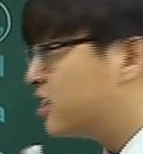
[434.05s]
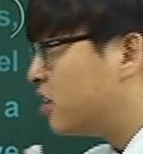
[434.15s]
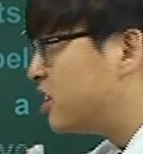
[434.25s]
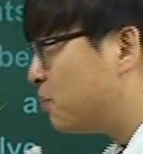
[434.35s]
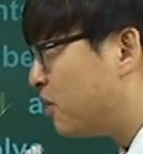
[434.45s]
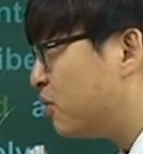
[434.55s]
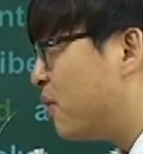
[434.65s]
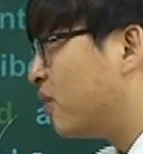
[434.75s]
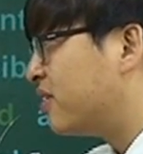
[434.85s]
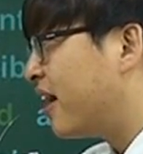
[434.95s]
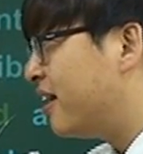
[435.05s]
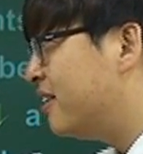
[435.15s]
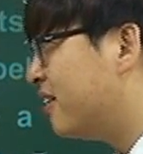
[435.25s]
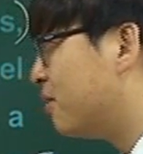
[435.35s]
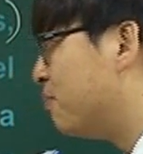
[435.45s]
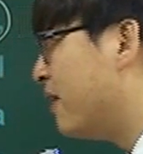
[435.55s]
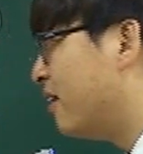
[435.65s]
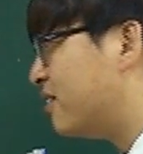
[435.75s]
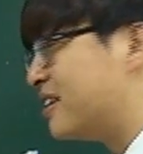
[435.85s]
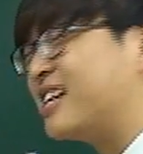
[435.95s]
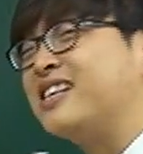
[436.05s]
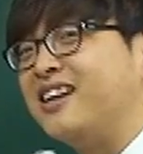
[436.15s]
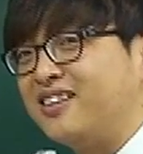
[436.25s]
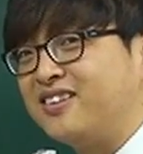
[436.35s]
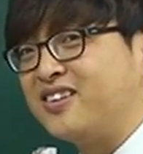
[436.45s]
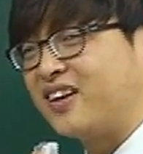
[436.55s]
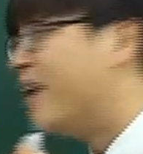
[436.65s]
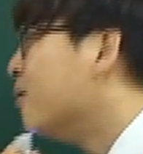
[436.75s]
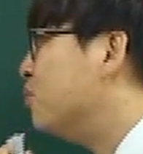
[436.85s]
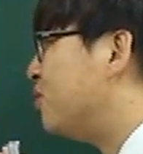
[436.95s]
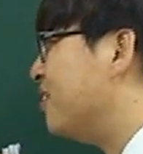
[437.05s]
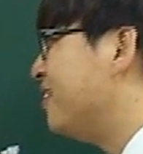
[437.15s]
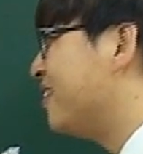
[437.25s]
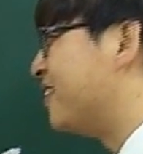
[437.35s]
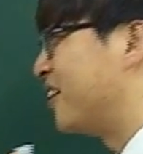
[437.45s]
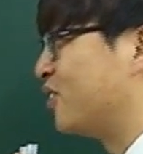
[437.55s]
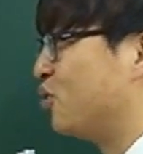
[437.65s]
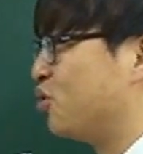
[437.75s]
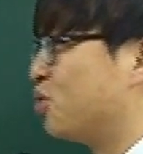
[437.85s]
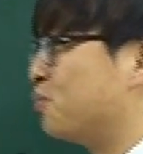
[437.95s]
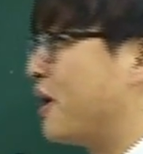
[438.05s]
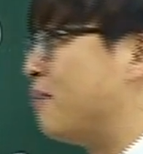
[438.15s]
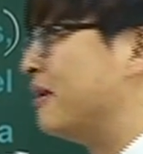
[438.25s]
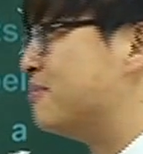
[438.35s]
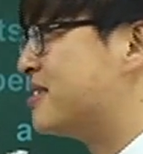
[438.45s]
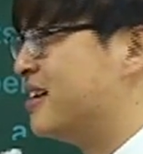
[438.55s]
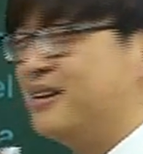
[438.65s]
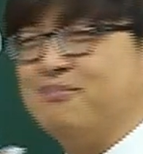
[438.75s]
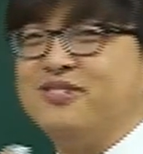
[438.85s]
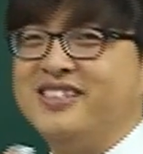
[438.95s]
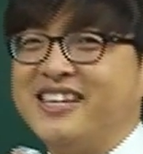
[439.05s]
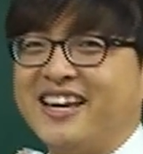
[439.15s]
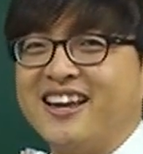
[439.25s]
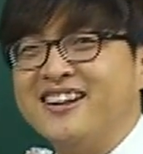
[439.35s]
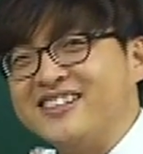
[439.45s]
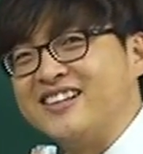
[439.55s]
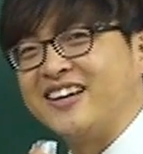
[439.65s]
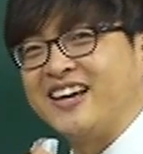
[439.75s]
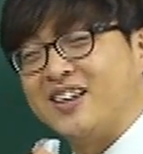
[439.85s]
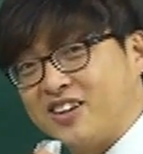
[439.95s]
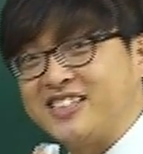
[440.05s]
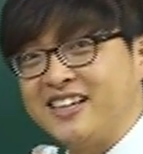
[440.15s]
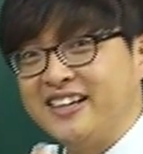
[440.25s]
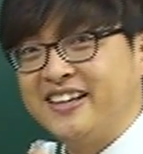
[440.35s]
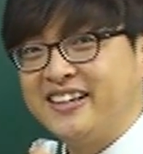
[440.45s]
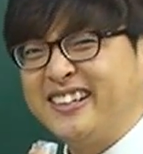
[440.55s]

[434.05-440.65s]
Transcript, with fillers: 전체 플러스 명사 in their ability 자신의 능력에 무슨 능력 to solve problems 문제 해결 능력에 됐지?